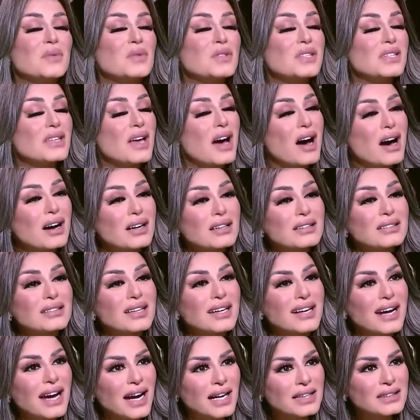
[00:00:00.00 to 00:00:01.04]
بصي
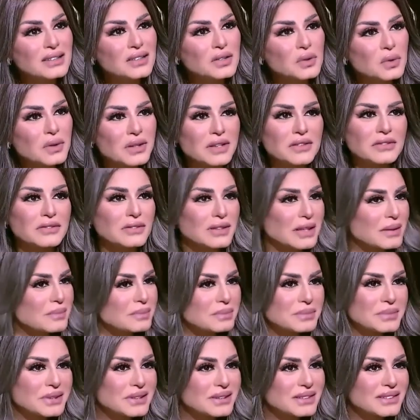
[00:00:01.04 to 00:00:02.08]
اكتر حد وقف جنبي
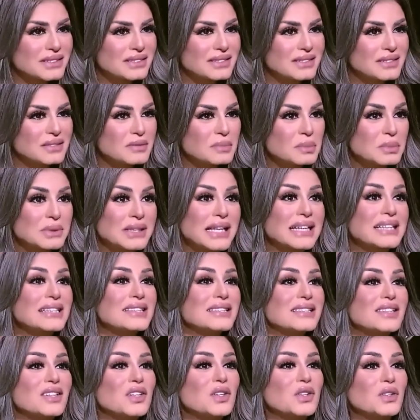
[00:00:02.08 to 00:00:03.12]

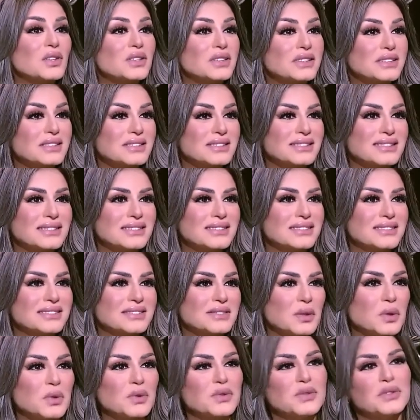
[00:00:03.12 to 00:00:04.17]
بدايتي خالص
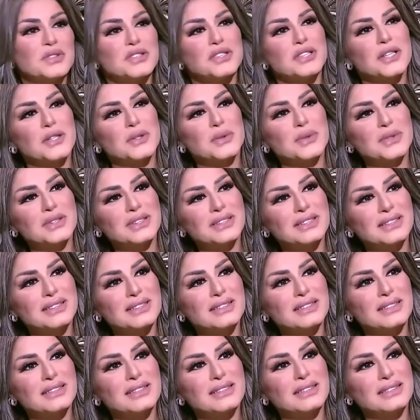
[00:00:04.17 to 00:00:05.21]
فاروق الفيشاوي وقف
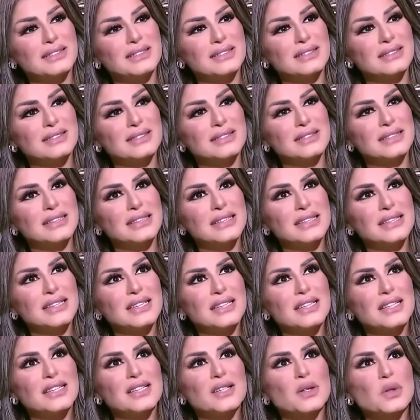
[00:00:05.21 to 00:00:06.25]
جنبك ازاي
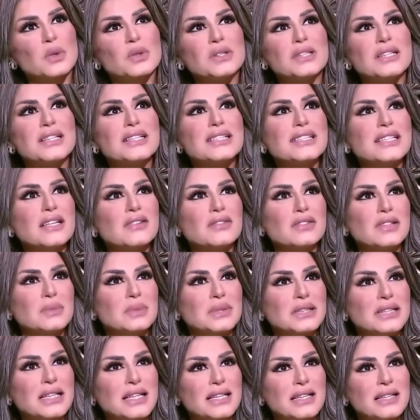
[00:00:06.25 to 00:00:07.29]
كنت لسه في
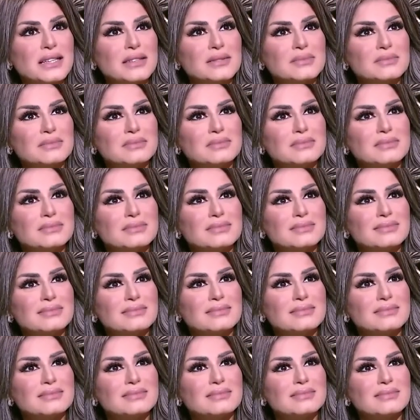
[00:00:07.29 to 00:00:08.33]
البدايه
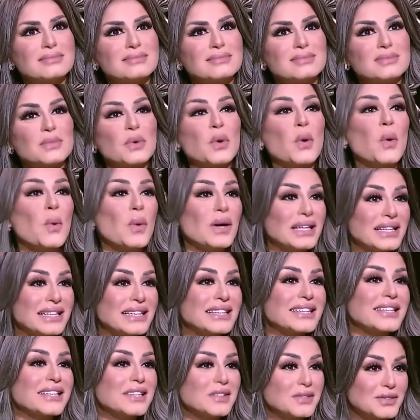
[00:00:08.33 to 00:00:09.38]
وهو اللي
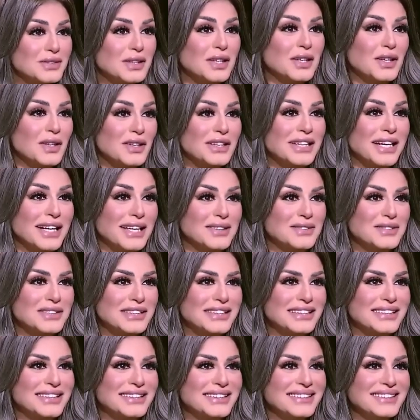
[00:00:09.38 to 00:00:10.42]
جري لي في طلاقي على
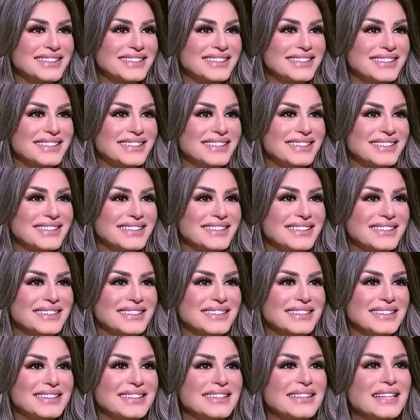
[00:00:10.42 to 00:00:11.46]
فكره
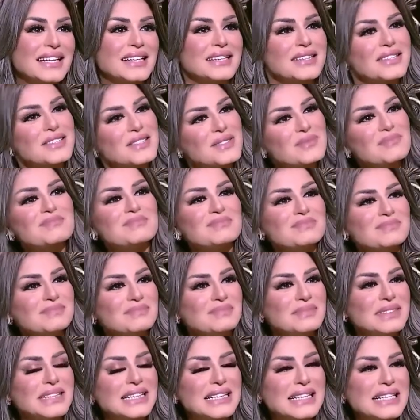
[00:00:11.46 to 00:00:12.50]
يعني
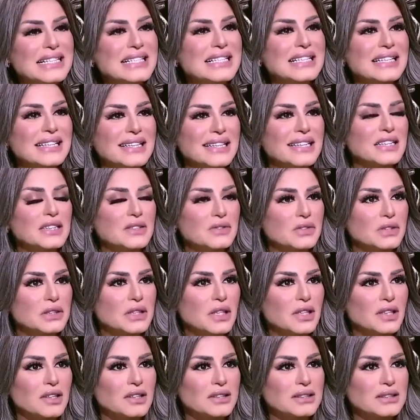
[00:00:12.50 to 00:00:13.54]
من الناس اللي جريت في
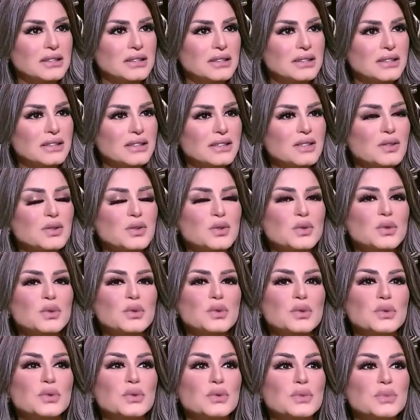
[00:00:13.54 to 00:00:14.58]
طلاقي
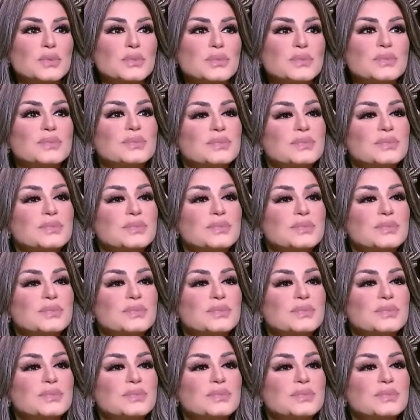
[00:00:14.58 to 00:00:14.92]
هو اللي ساعدك